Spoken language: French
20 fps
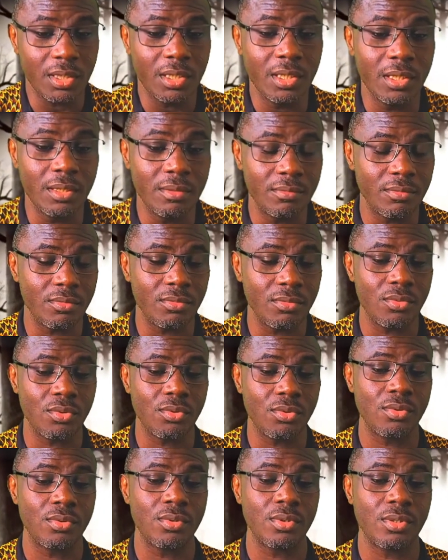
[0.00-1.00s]
qui,
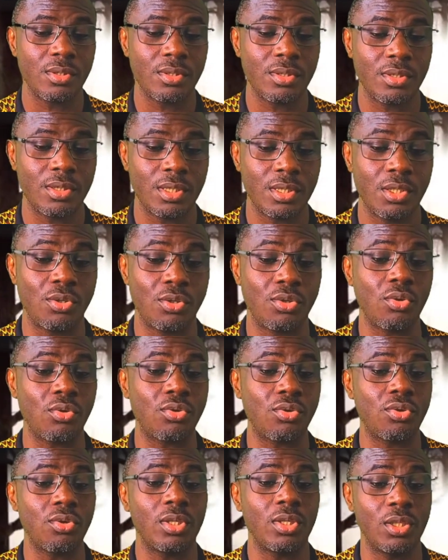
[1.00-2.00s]
qui
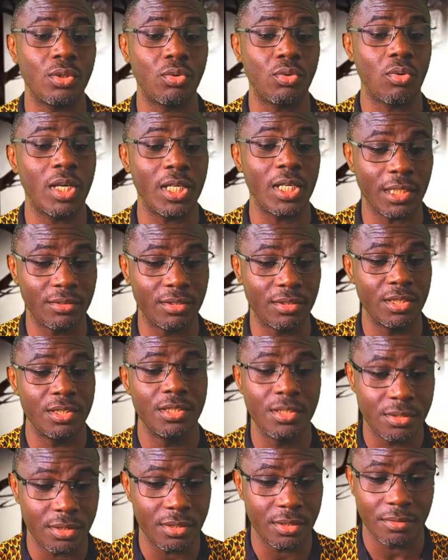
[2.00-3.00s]
sont ceux qui croient en la
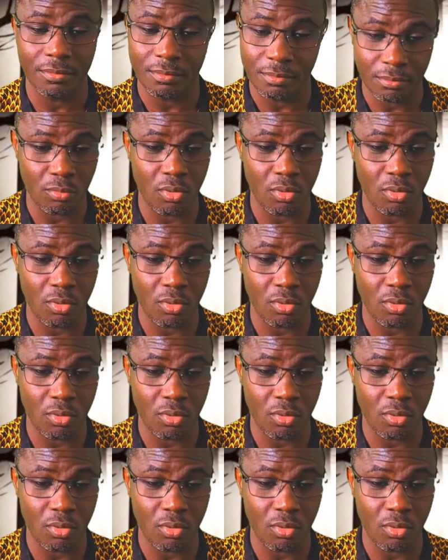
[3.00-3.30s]
Trinité.